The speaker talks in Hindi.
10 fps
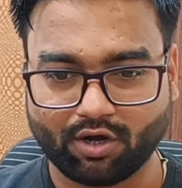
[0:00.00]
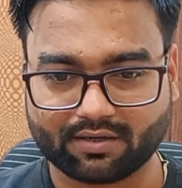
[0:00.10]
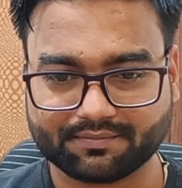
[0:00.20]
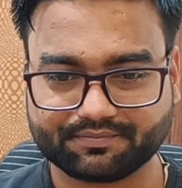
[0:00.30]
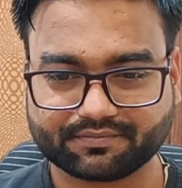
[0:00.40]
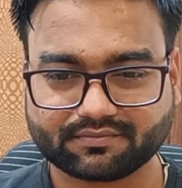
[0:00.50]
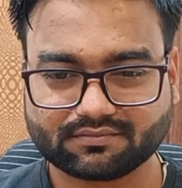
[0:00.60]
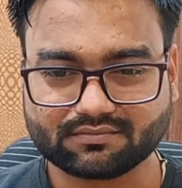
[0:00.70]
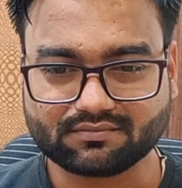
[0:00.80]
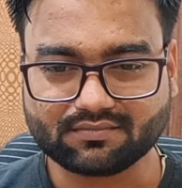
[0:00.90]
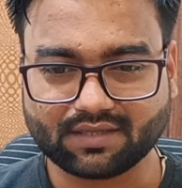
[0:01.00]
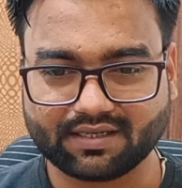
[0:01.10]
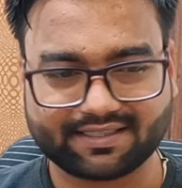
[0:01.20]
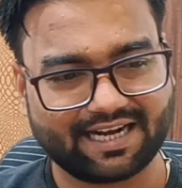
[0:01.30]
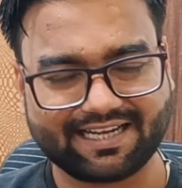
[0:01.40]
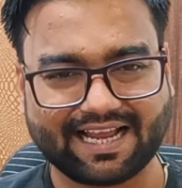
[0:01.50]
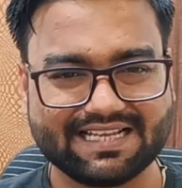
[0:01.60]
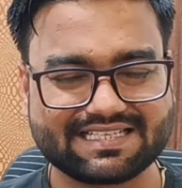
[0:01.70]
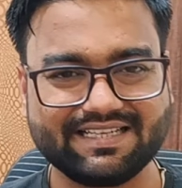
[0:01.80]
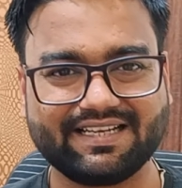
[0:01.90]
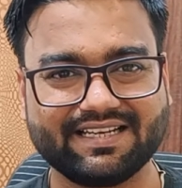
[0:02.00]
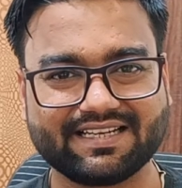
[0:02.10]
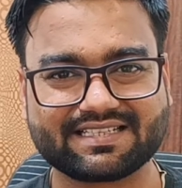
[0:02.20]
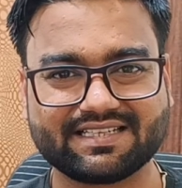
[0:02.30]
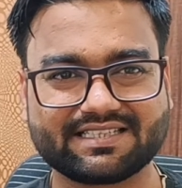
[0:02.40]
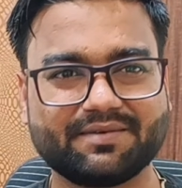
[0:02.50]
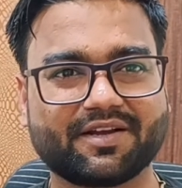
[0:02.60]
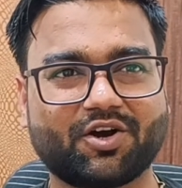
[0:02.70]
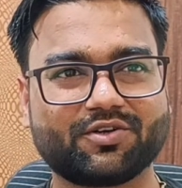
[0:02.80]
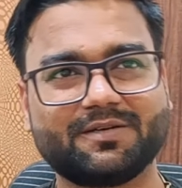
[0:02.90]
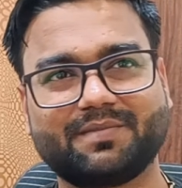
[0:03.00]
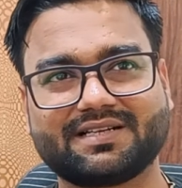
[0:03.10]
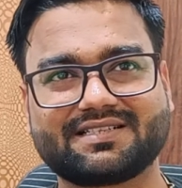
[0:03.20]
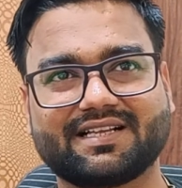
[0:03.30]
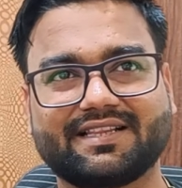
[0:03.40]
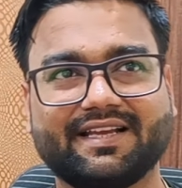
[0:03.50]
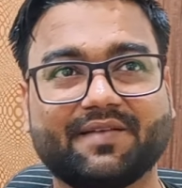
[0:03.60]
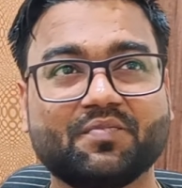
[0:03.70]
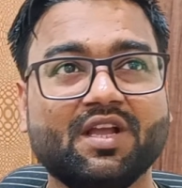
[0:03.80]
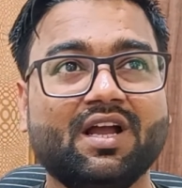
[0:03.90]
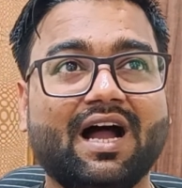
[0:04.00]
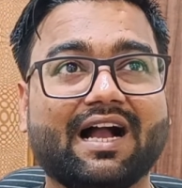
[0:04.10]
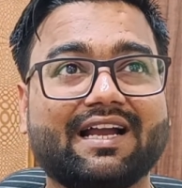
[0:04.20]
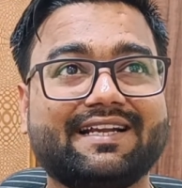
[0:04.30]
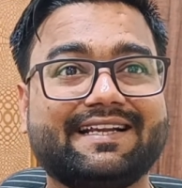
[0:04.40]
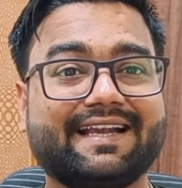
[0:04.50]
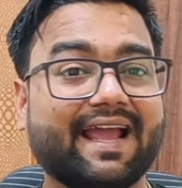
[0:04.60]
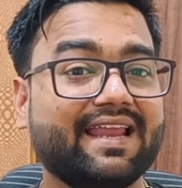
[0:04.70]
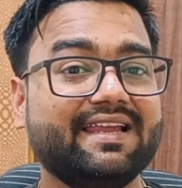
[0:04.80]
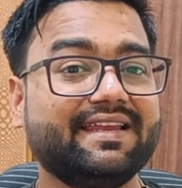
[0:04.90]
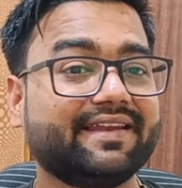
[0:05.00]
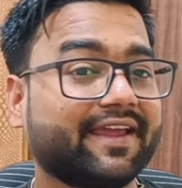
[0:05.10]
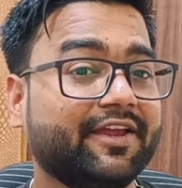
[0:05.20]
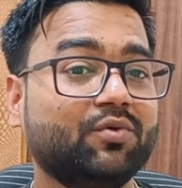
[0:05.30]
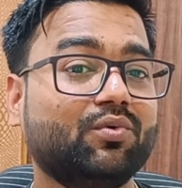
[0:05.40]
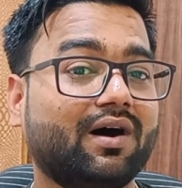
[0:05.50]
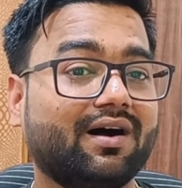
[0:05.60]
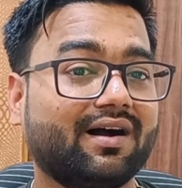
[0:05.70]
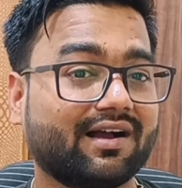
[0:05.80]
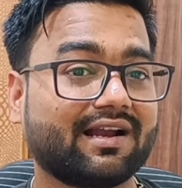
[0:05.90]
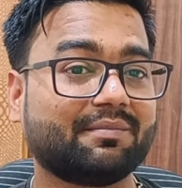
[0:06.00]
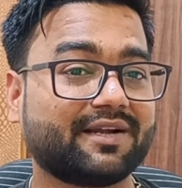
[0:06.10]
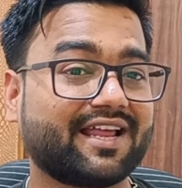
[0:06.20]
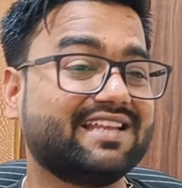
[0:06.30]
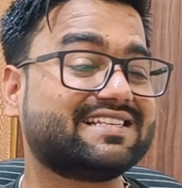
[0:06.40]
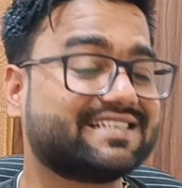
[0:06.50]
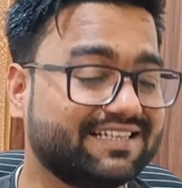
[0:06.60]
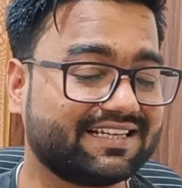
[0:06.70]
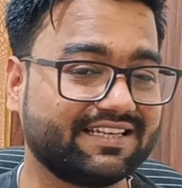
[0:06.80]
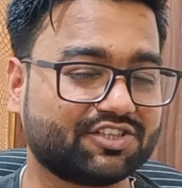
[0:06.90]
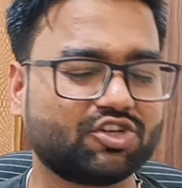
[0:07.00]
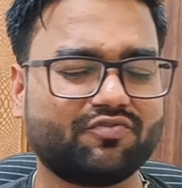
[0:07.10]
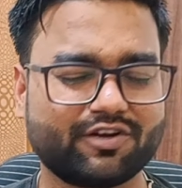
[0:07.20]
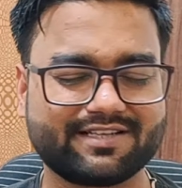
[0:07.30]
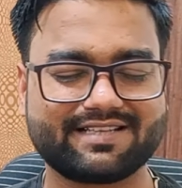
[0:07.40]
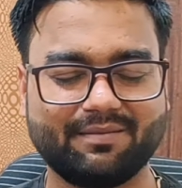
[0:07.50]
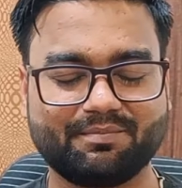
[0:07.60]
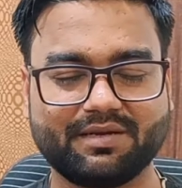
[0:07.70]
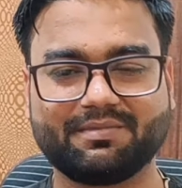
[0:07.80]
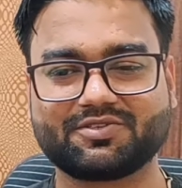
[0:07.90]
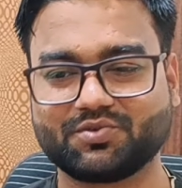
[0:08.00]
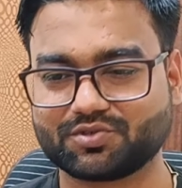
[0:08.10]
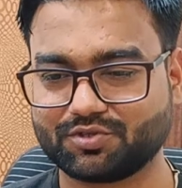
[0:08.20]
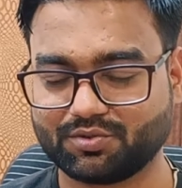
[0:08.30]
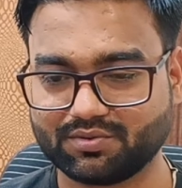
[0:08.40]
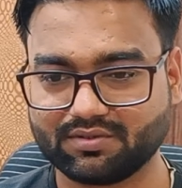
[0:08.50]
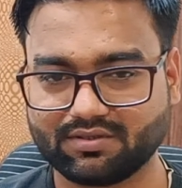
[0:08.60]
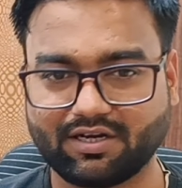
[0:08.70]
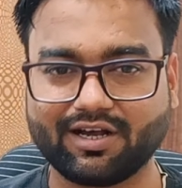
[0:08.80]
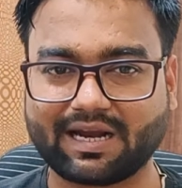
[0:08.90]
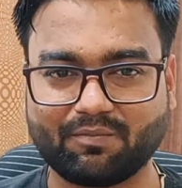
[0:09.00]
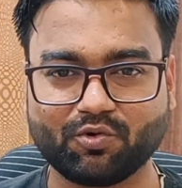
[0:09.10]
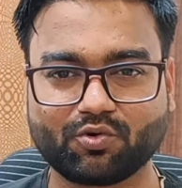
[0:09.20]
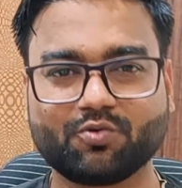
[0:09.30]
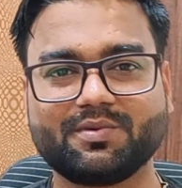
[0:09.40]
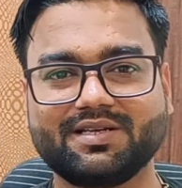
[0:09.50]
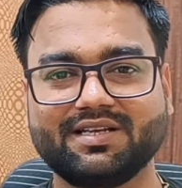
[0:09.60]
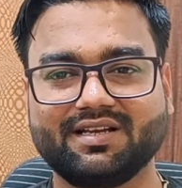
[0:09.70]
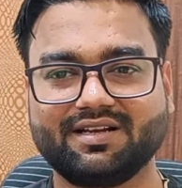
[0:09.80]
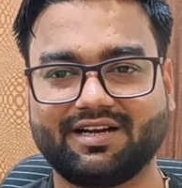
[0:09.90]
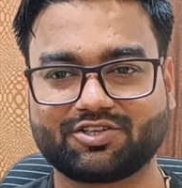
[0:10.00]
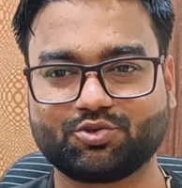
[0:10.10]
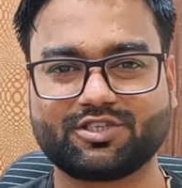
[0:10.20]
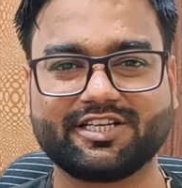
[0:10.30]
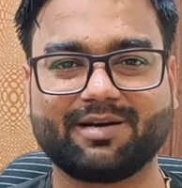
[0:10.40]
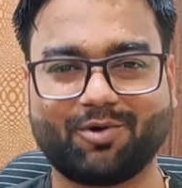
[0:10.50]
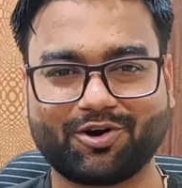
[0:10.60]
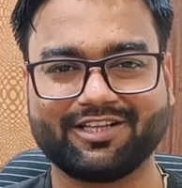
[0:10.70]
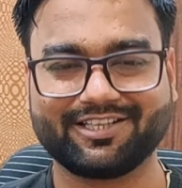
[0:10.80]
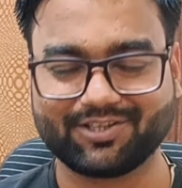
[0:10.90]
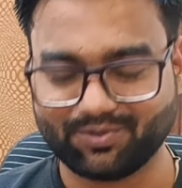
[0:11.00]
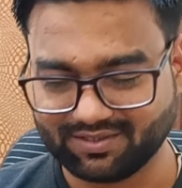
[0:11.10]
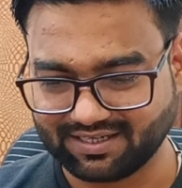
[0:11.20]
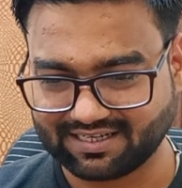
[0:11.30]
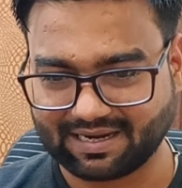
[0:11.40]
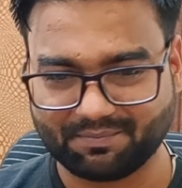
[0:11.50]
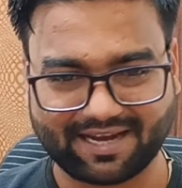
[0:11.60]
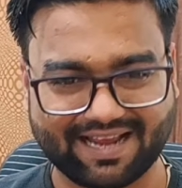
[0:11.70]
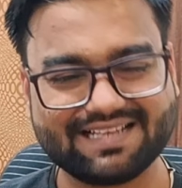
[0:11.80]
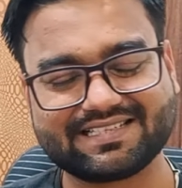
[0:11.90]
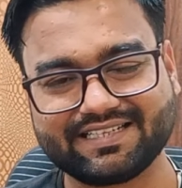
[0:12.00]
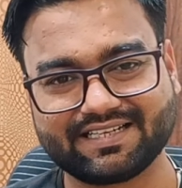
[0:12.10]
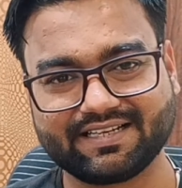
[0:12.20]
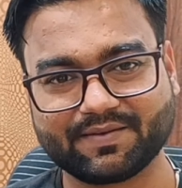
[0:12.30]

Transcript: और क्या टैली सीख लेने से ऐसे अकाउंटेंट बन सकते हैं अगर टैली नहीं हुआ अगर आप टैली सीख लिए चलो फॉर एग्जाम्पल मैं सोचता हूँ और आप लोगों को भी सोचने का मौका देता हूँ अगर आप टैली सीख